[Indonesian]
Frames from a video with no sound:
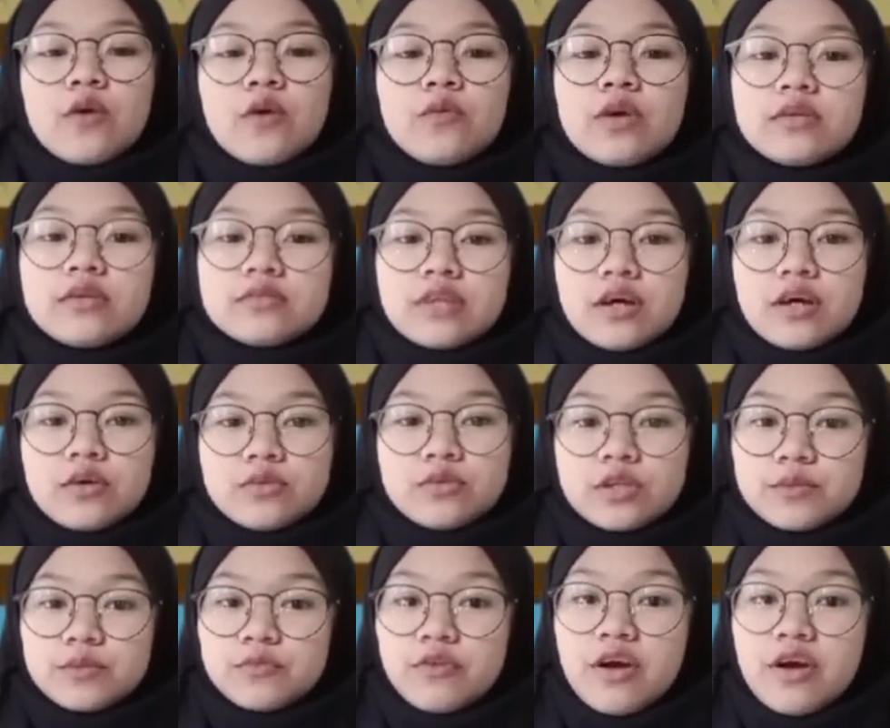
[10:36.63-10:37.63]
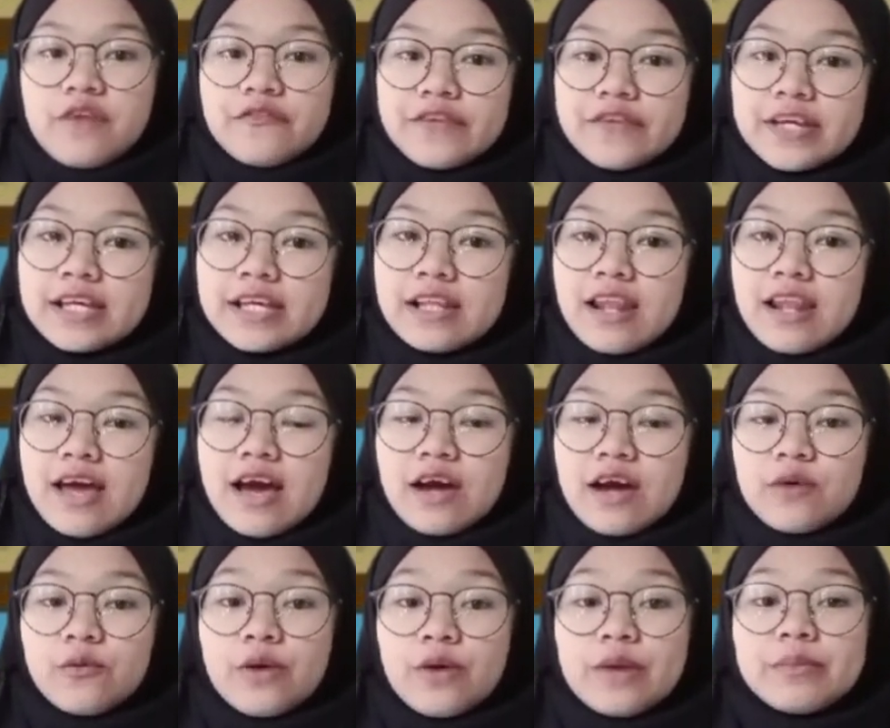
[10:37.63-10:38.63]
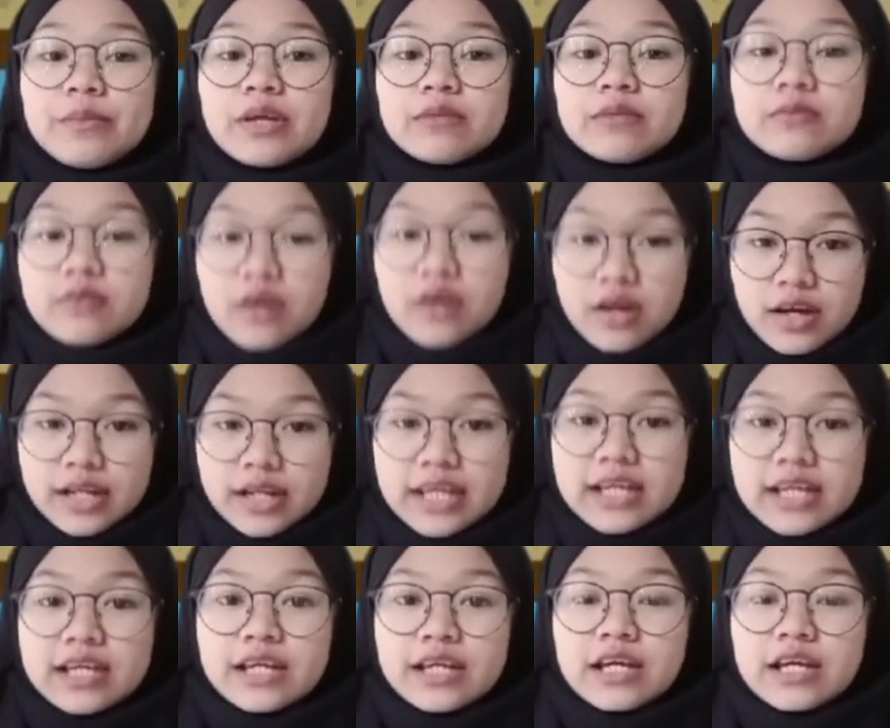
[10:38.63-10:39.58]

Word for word: Wallahul muwafiq ila aqwamit thariq.